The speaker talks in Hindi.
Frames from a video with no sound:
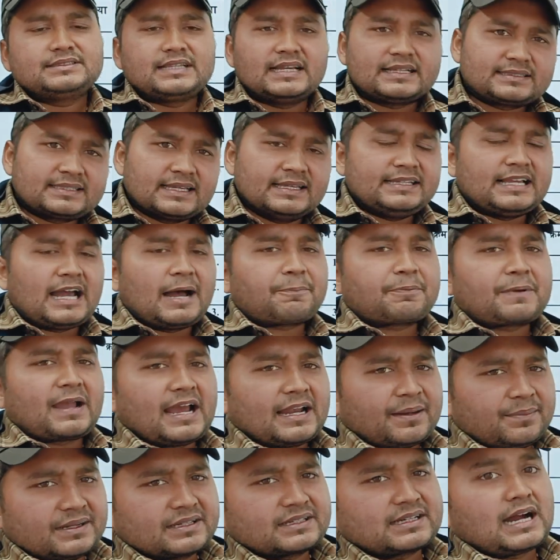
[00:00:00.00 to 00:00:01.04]
जैसे ही आपका
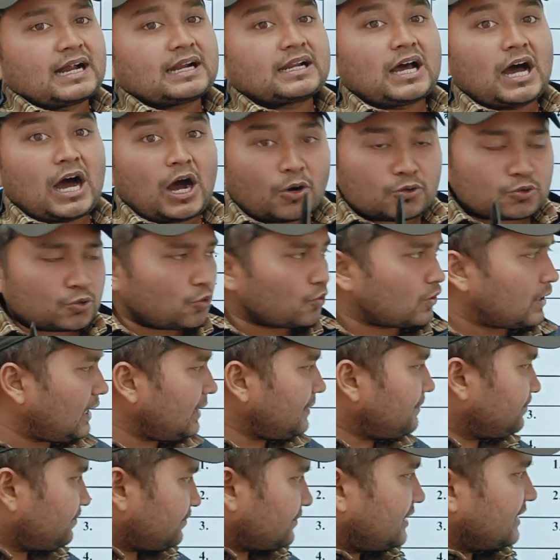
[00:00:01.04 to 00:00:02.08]
एडमिट कार्ड आउट होगा
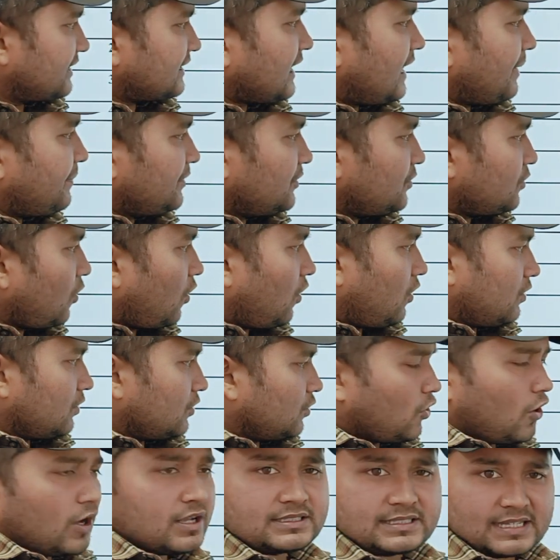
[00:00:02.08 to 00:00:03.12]
जिनका भी नौ
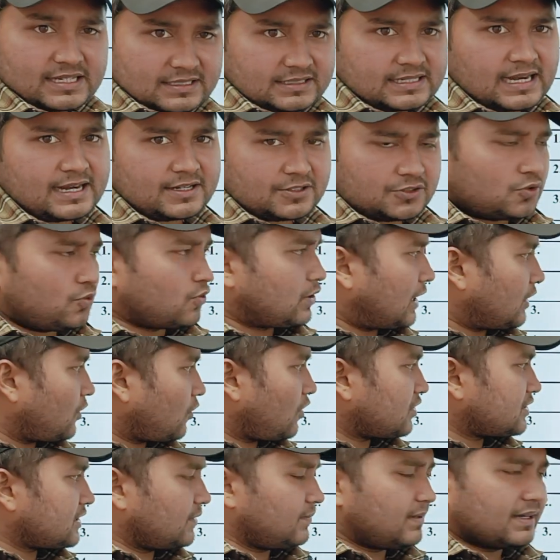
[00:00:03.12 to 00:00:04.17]
नौ से स्टार्ट जो होगा
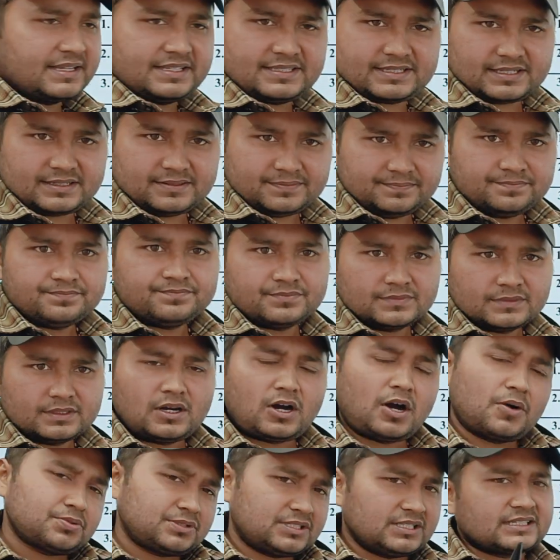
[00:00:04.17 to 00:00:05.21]
नौ जनवरी से
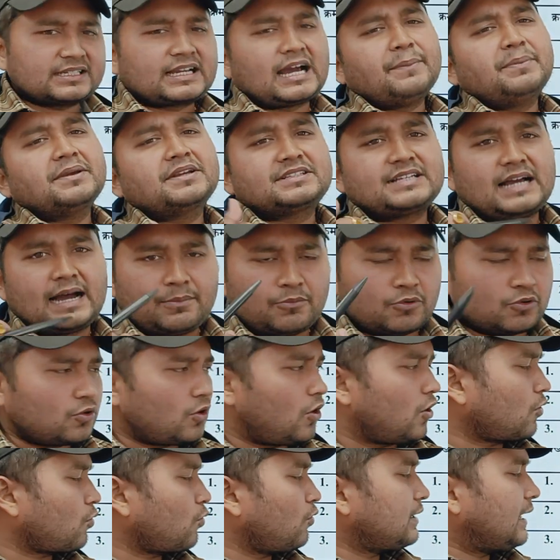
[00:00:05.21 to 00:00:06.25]
और जिनका भी एग्ज़ाम हो
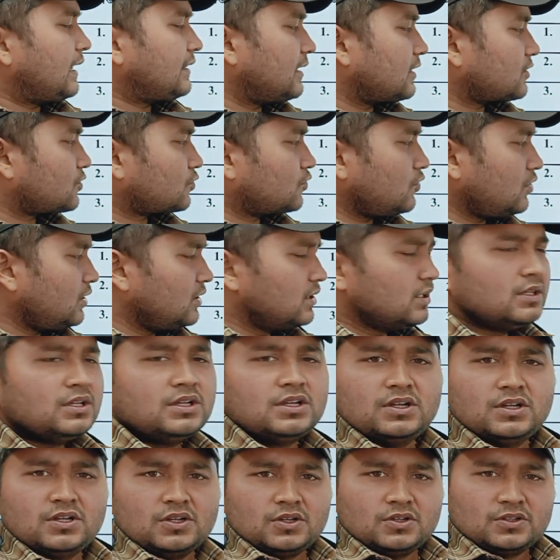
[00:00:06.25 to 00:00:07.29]
नौ को या दस को
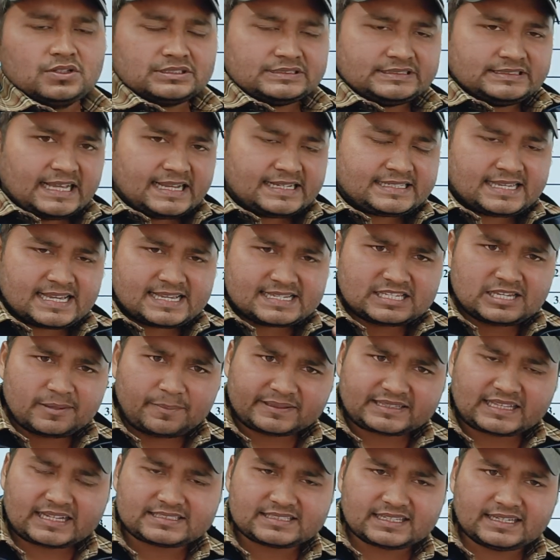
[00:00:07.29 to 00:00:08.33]
जैसे इससे
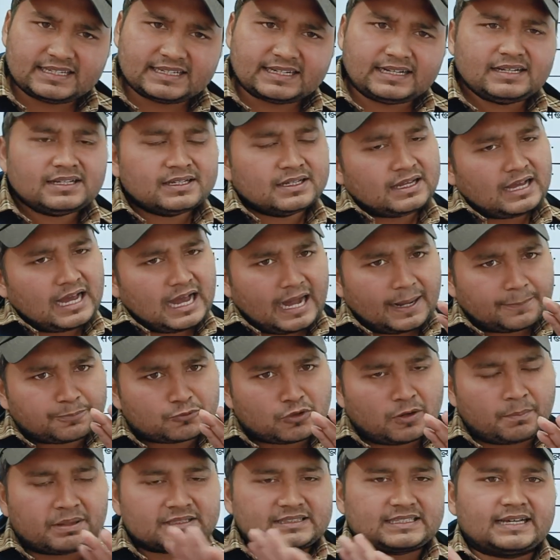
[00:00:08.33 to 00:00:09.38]
पता चलेगा
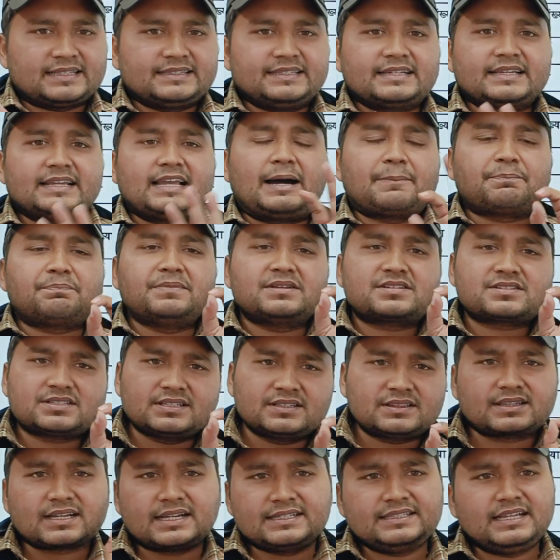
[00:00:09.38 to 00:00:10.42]
आपको हम बता देंगे आप
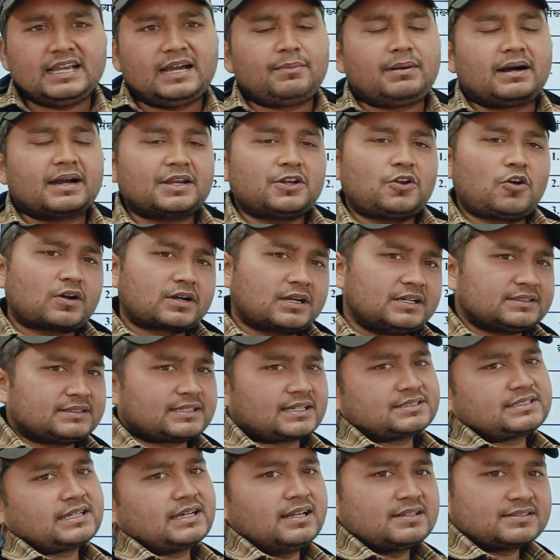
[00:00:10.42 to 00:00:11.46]
निश्चिंत रहिए हमारे नौकरी
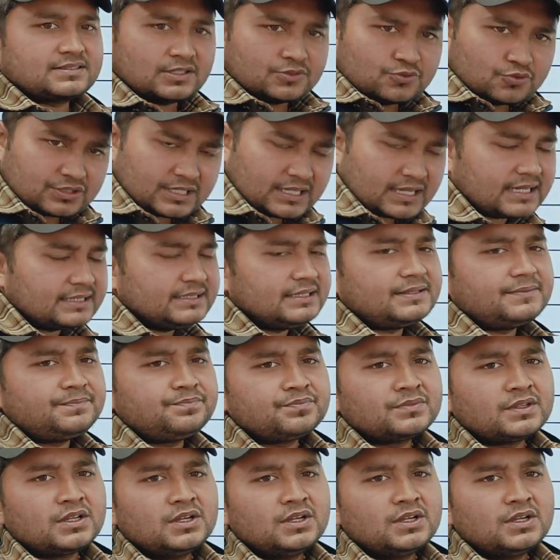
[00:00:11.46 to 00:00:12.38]
तक चैनल से जुटे रहिए